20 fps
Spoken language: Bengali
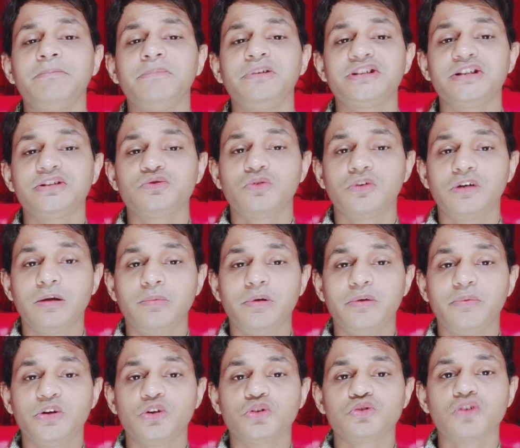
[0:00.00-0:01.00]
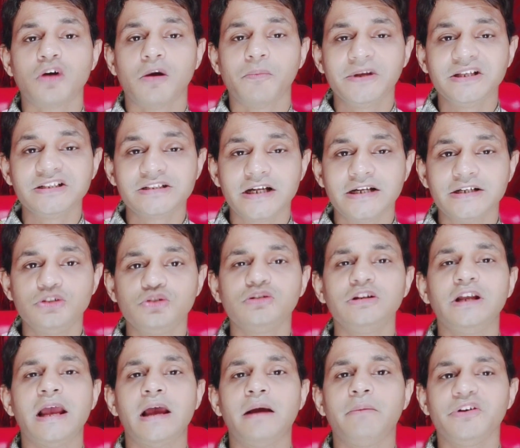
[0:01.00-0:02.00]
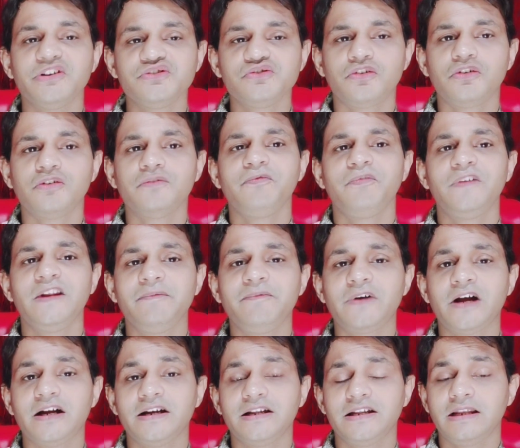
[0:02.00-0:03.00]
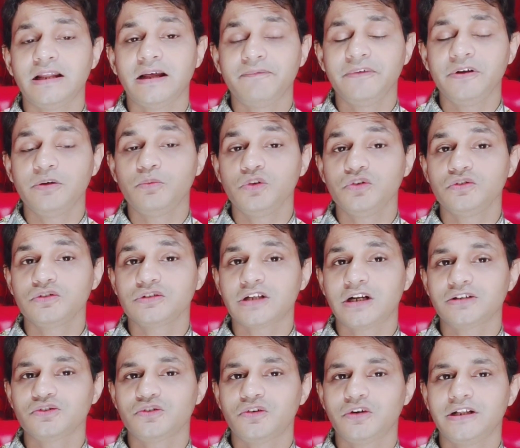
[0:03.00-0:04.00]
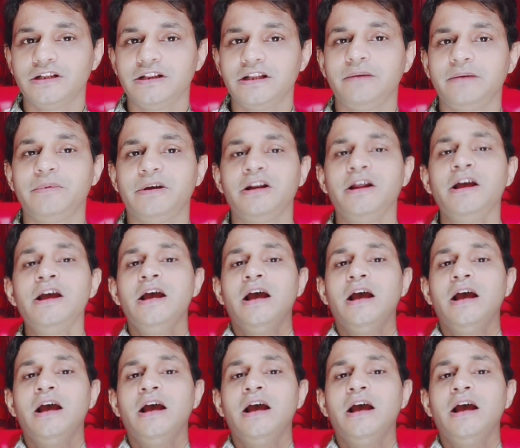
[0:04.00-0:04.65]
বিশেষ করে বিভিন্ন শপিং সাইট যদি অ্যামাজন ফ্লিপকার্টে লাফিং বুদ্ধ সার্চ করেন দেখবেন